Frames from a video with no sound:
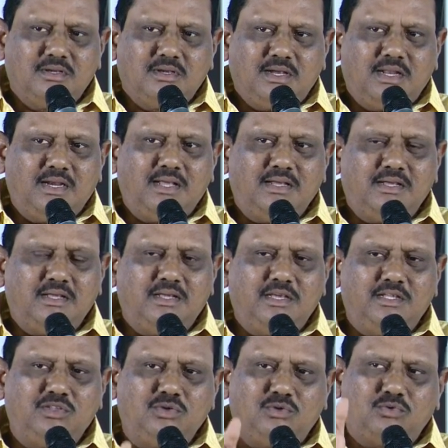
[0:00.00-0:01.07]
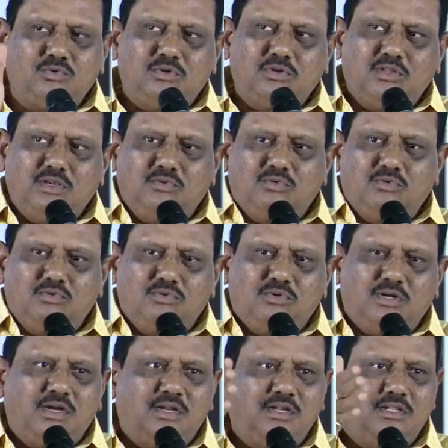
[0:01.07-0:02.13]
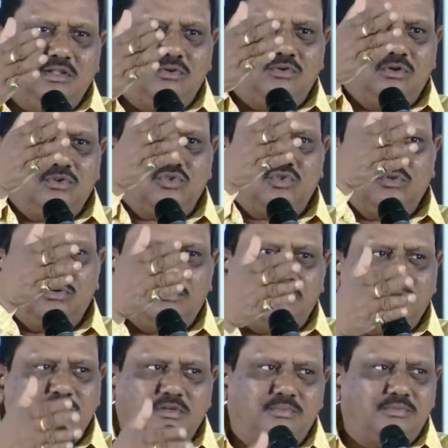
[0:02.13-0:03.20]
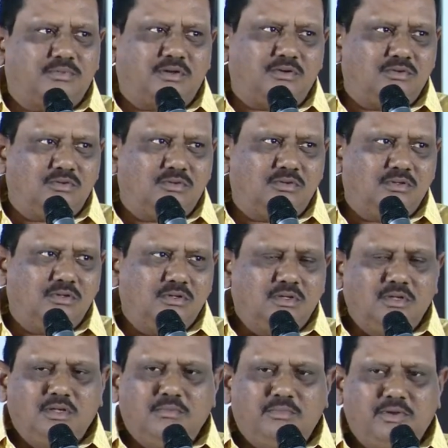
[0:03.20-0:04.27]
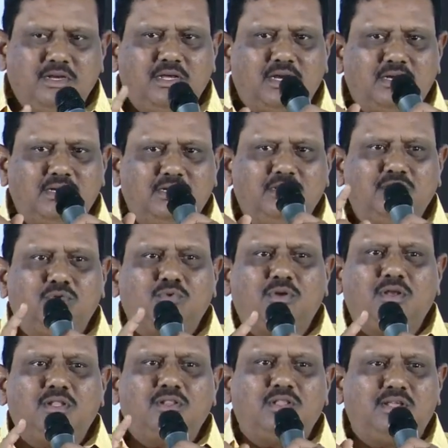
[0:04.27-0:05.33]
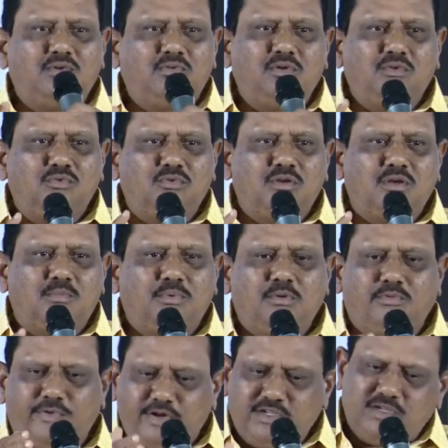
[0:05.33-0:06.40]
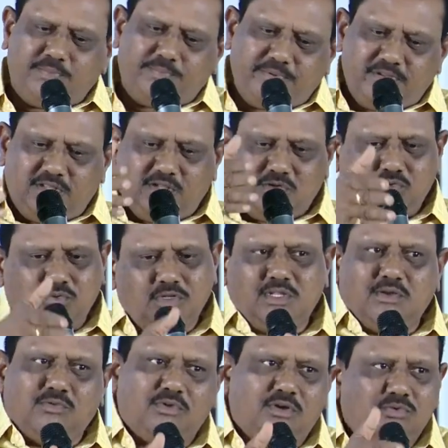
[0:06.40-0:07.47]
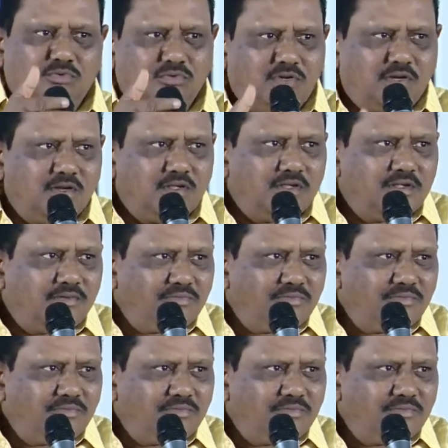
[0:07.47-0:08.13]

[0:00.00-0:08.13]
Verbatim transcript: అలాగే ఈ దిక్కున దేవుడు ఉంటాడు ఈ దిక్కున శుభం అని చెప్తాడు మనకు అన్ని దిక్కుల్లో దేవుడే ఉన్నప్పుడు వీడు చెప్పిన దిక్కు కూడా దేవుడే ఉంటాడుగా